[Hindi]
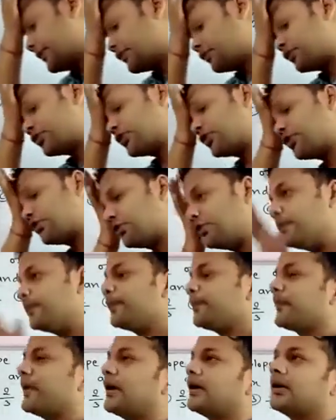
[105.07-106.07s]
इस क्वेश्चन को
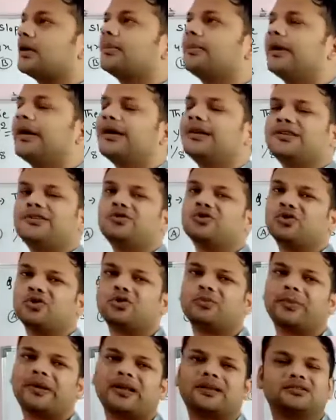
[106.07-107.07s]
अगर मैं इन
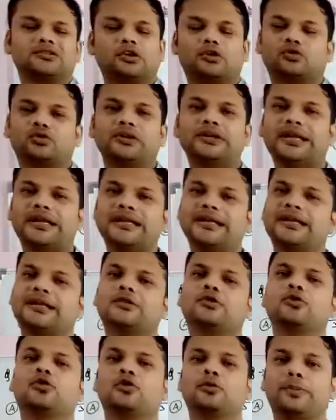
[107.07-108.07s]
दोनों ज़रूरी नहीं है
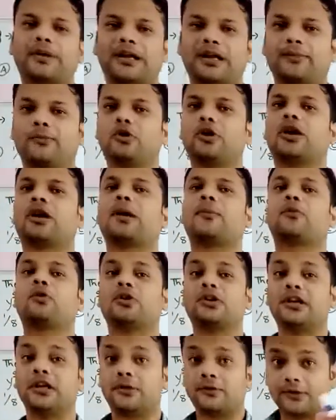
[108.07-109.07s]
कि दोनों पैराबोला का आपको
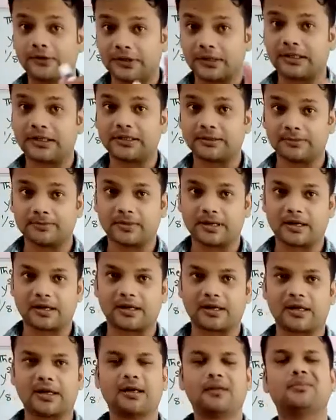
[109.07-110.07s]
रियल फिगर ही
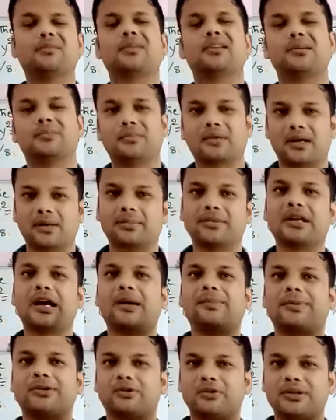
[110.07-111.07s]
बनाना है मतलब अब
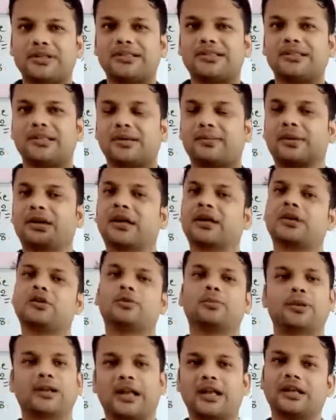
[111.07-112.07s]
यहाँ पे तो इजी है बनाना
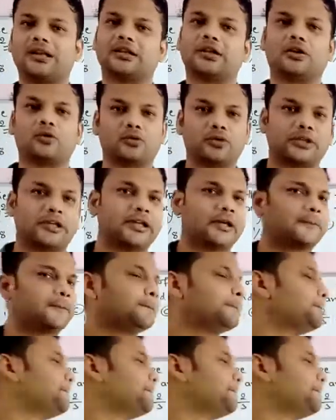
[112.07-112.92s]
तो बना लेता हूँ ठीक है